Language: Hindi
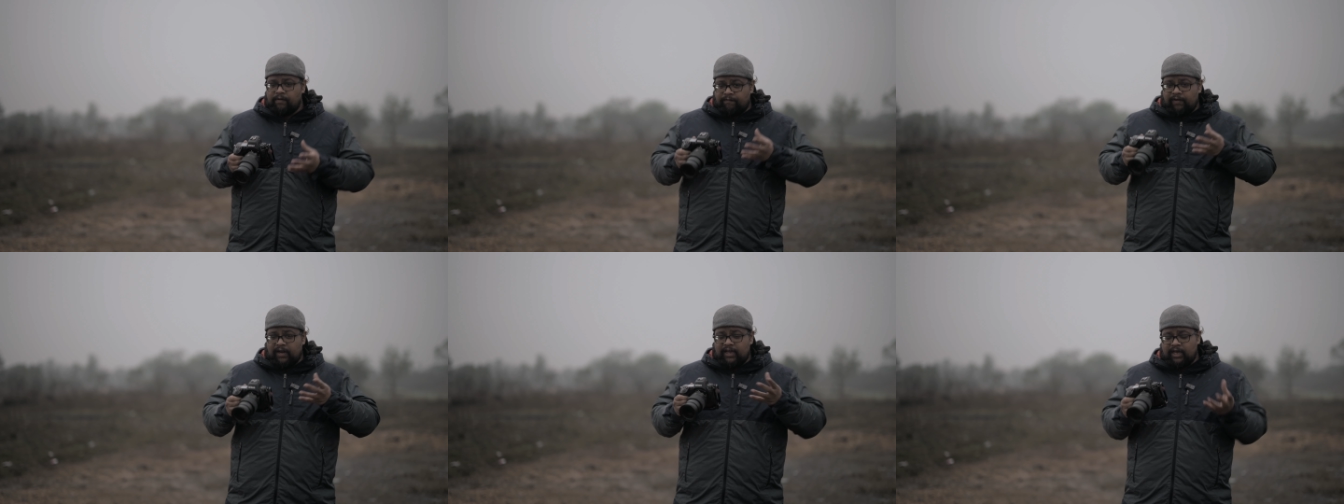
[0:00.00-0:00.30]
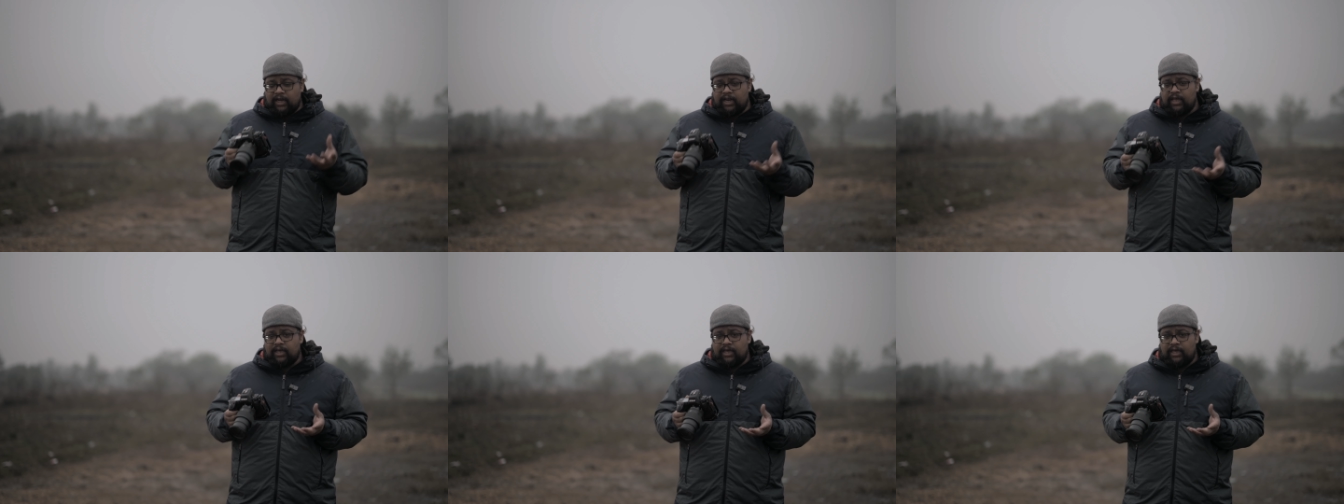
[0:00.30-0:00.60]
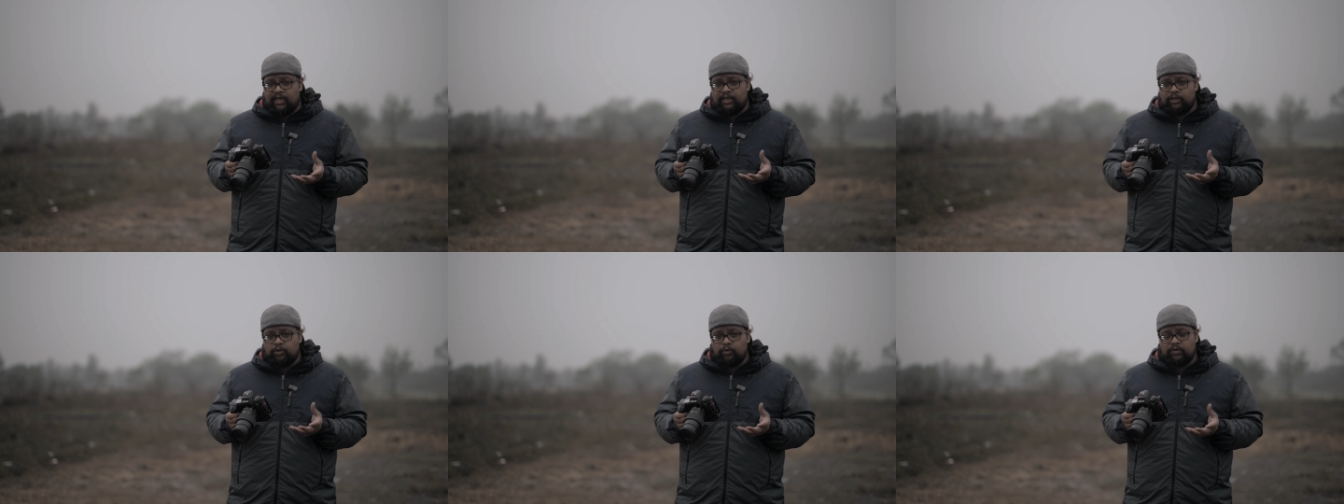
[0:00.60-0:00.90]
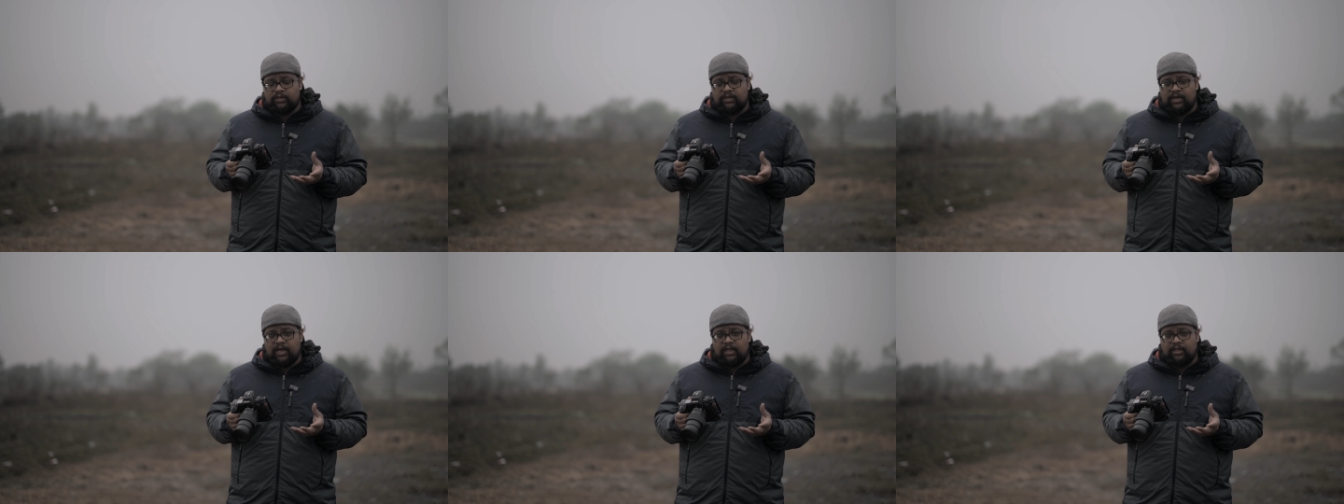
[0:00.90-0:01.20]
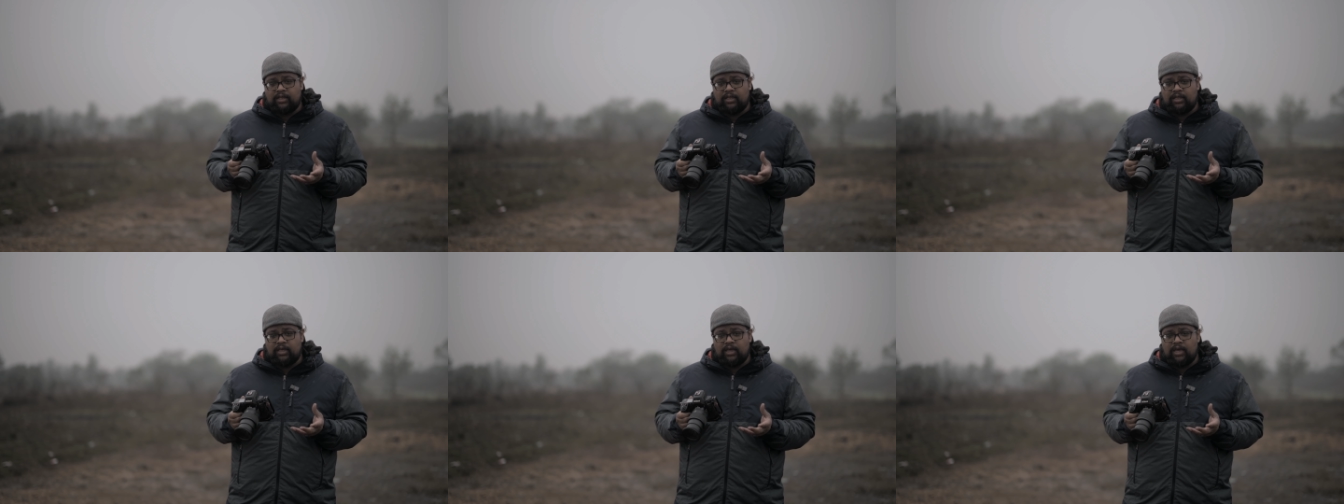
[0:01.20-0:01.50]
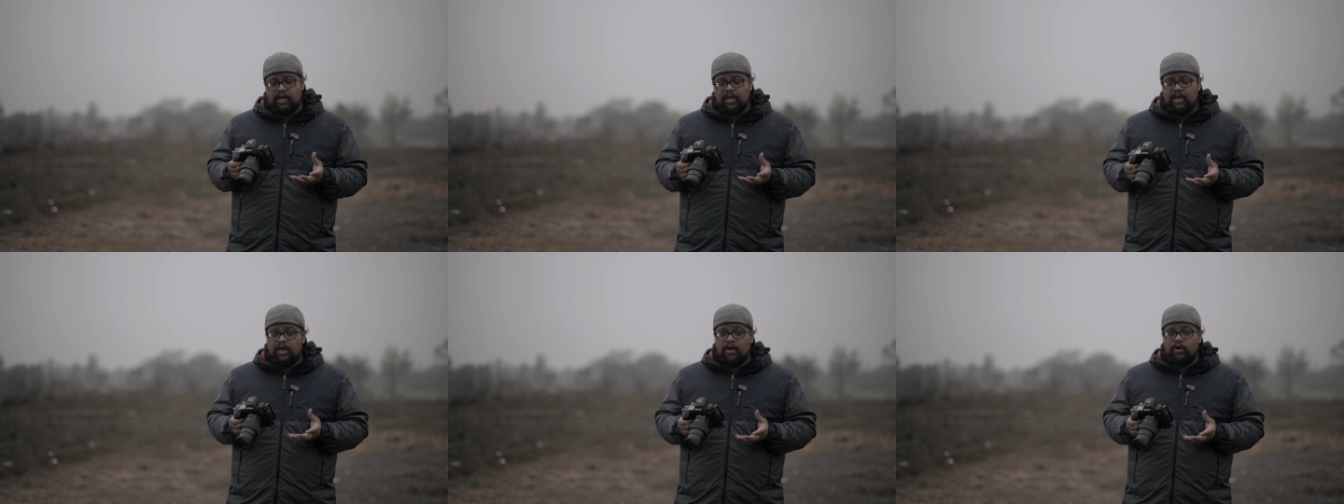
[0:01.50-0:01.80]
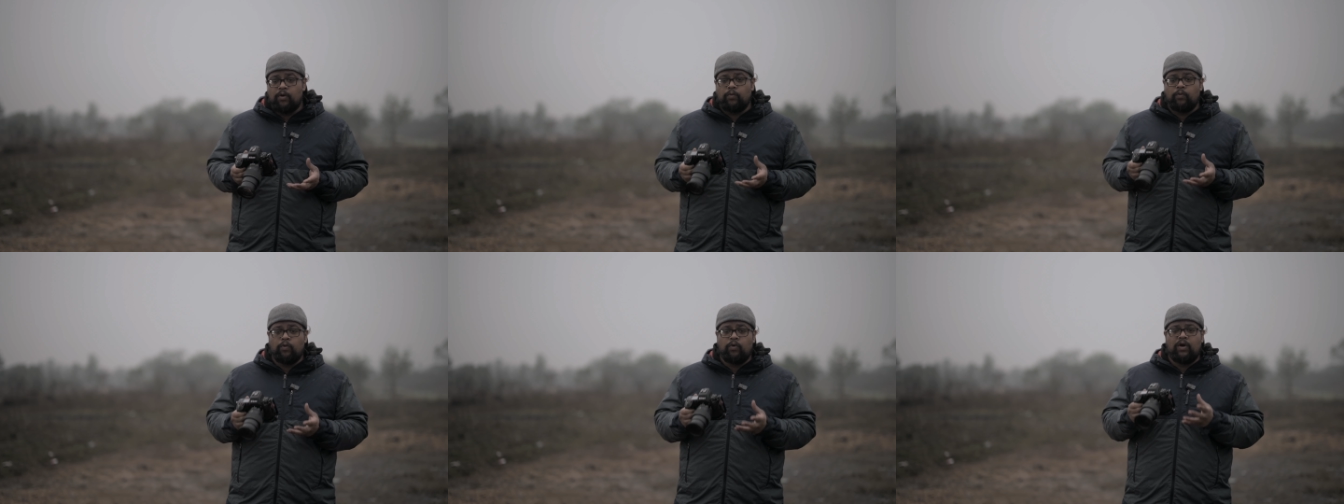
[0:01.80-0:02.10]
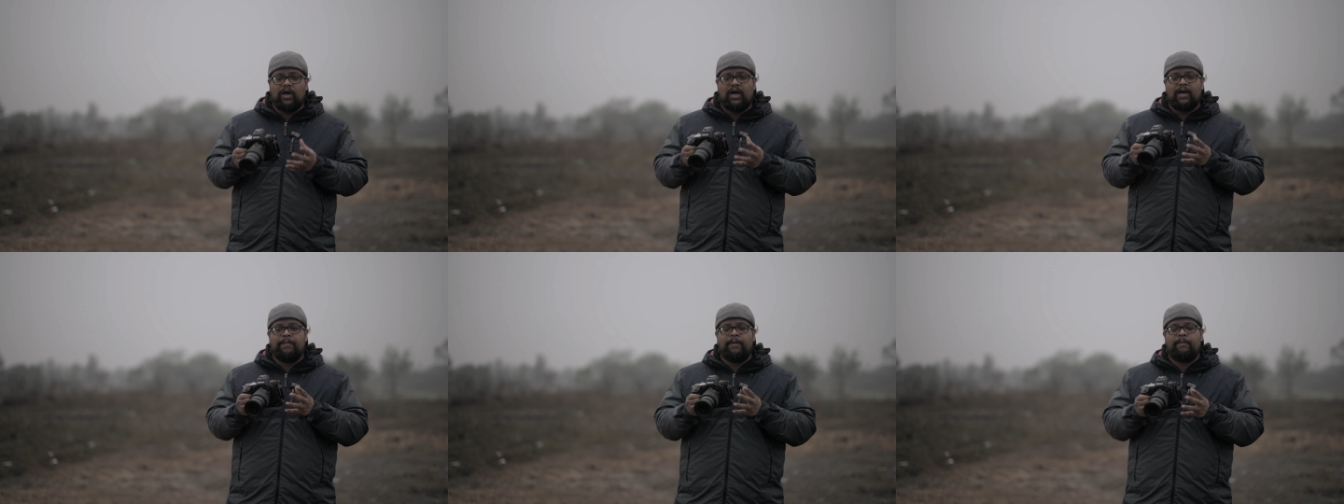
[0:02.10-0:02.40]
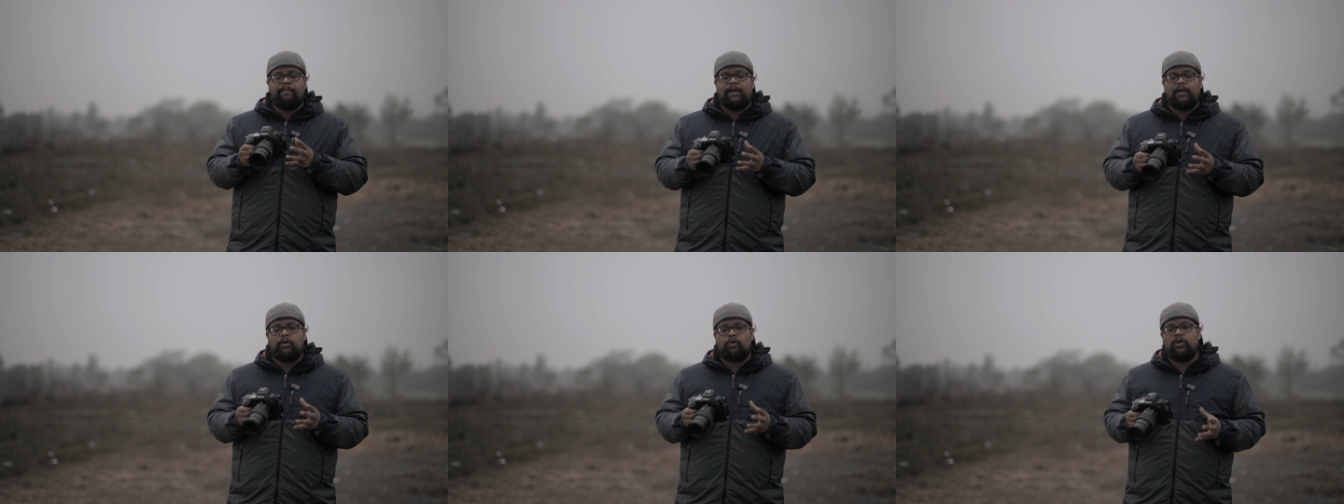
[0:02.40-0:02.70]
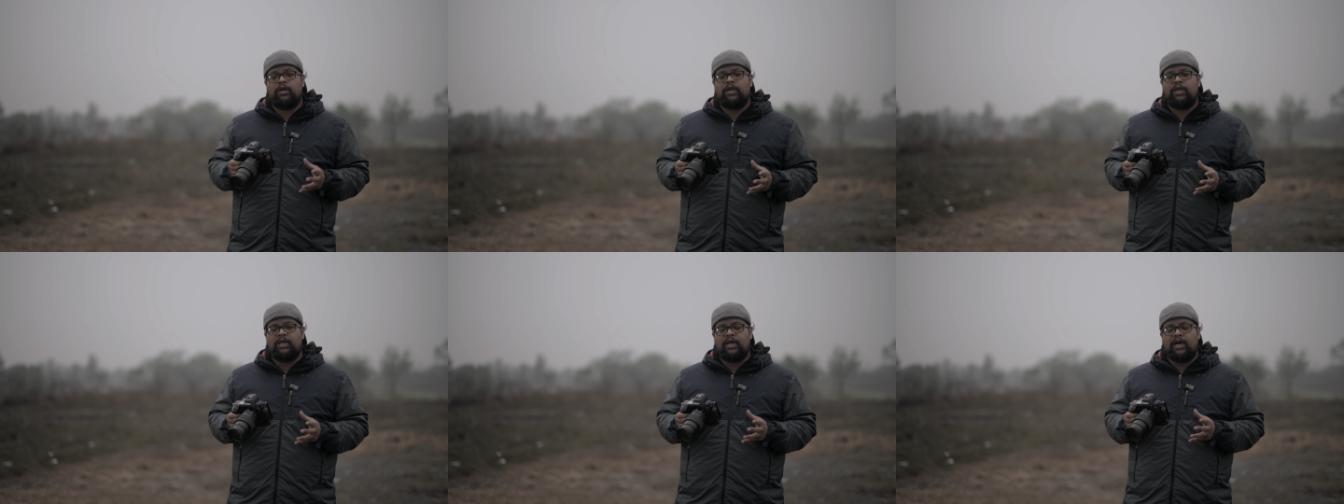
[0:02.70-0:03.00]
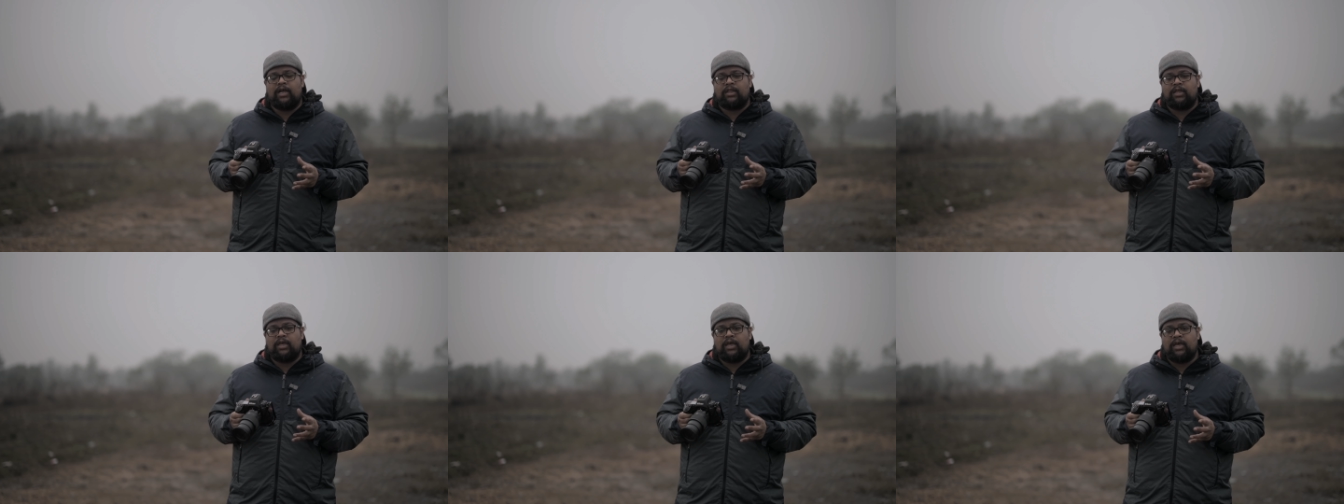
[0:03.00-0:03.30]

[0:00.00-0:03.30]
फ्लिकरिंग के इश्यूज रहते थे वो अभी बिल्कुल नहीं आते